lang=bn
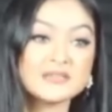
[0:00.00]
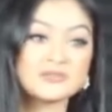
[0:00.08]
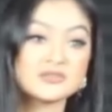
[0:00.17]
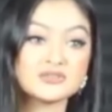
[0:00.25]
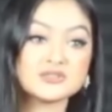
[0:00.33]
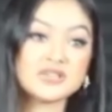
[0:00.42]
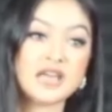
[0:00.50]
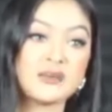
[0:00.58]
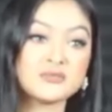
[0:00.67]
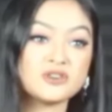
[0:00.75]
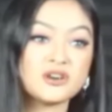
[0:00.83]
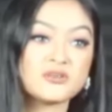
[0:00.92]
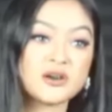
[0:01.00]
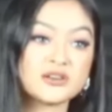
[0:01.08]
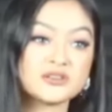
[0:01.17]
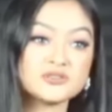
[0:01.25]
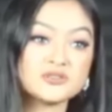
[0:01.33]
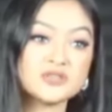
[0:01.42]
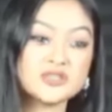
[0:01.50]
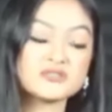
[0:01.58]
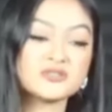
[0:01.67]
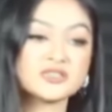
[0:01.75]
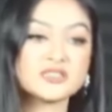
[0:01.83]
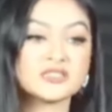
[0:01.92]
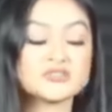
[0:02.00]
মতো যদি আমিও আবার চুলাচুলিতে